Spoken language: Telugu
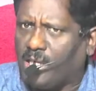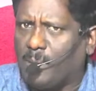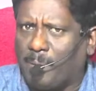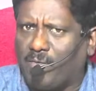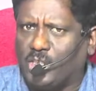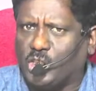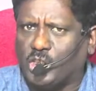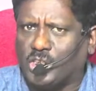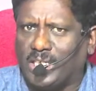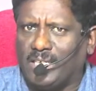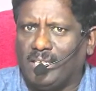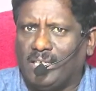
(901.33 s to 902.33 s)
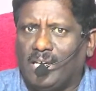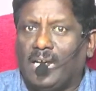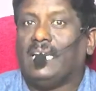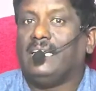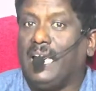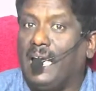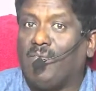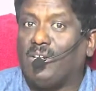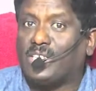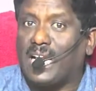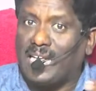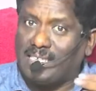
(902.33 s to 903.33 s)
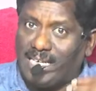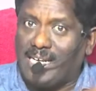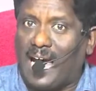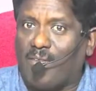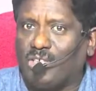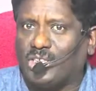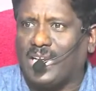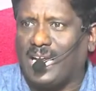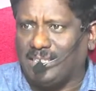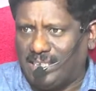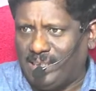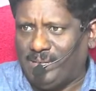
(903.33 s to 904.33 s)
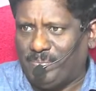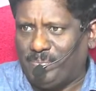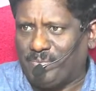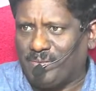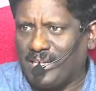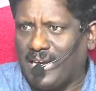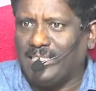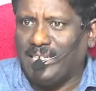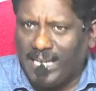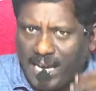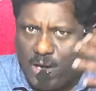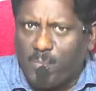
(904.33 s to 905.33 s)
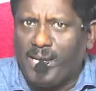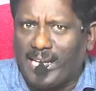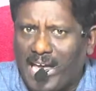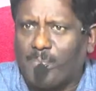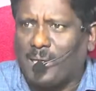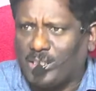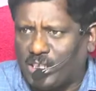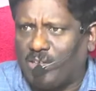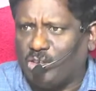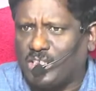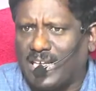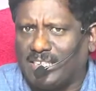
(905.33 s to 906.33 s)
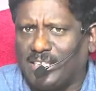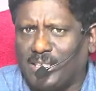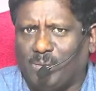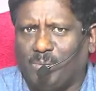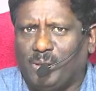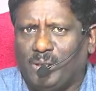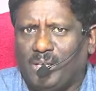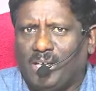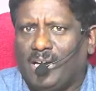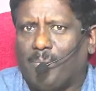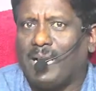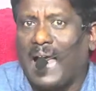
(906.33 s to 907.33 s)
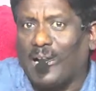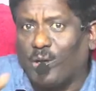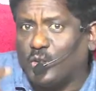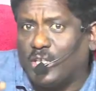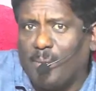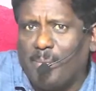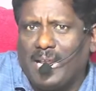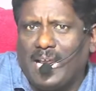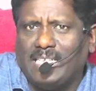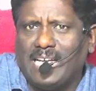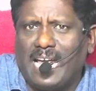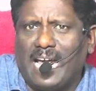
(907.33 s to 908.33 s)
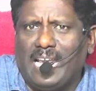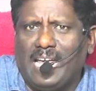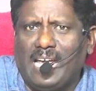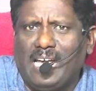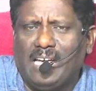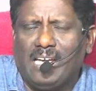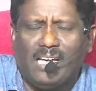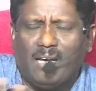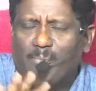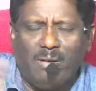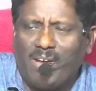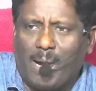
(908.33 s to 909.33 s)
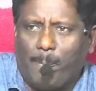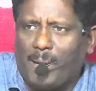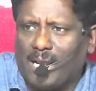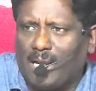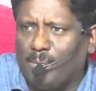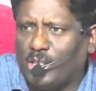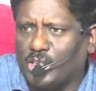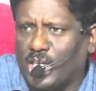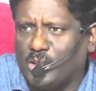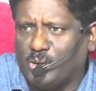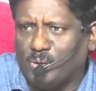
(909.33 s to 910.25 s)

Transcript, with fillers: ప్రవేశించండి ఏ విశ్రాంతి నా విశ్రాంతి అది నేను మీకు ఏర్పరిచిన విశ్రాంతి దినం మరి ఆ రోజున మీరేం చేయాలి మీ వ్యాపారాలు మీరు చేయొద్దు